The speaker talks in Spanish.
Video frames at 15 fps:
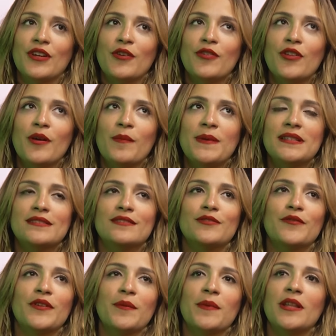creo que uno de mis
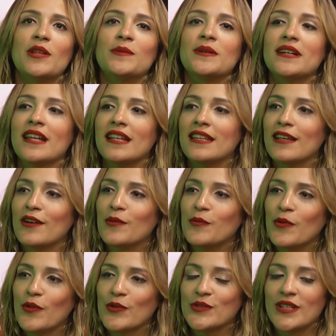sufrimientos más grandes
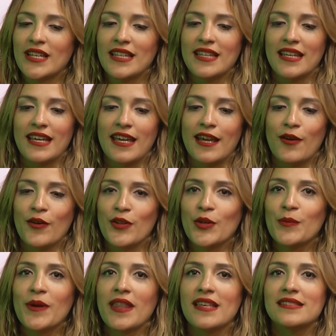como docente es
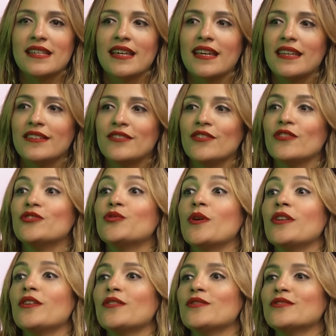cuando me dicen, yo
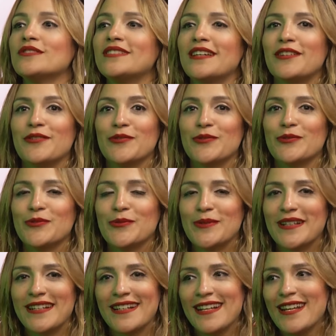sueño con ser
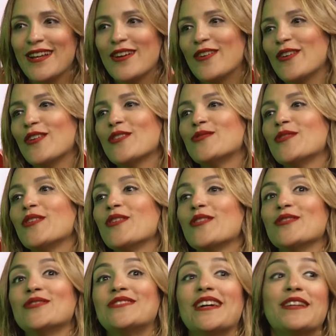youtuber, o yo sueño
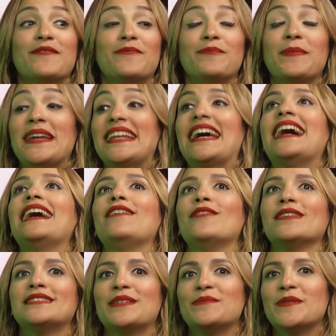con ser viral o
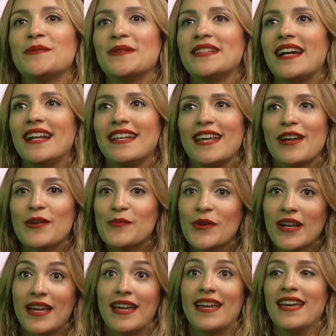hacerme viral. y es
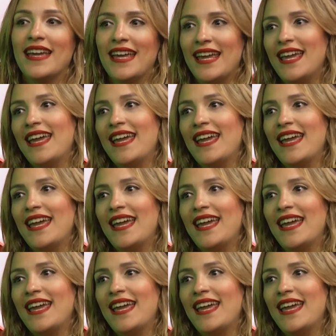como que